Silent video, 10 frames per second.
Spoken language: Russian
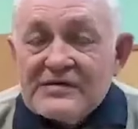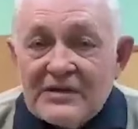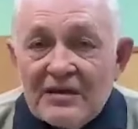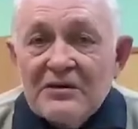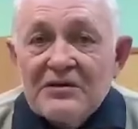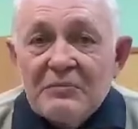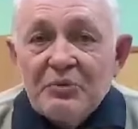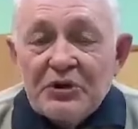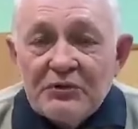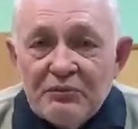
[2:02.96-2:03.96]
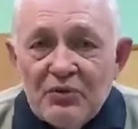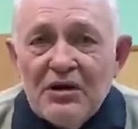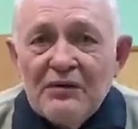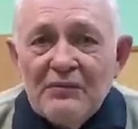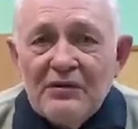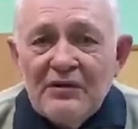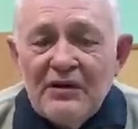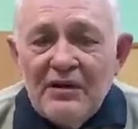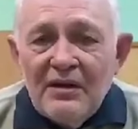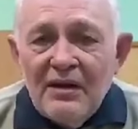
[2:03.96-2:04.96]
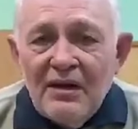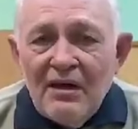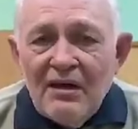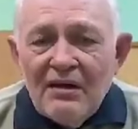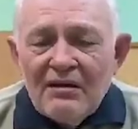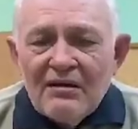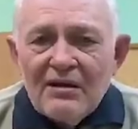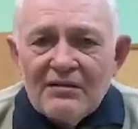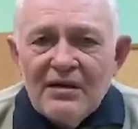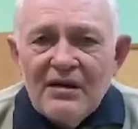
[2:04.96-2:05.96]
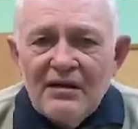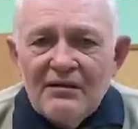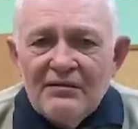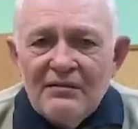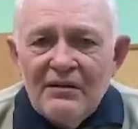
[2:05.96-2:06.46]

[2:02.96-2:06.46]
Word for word: вы станете пред Богом, когда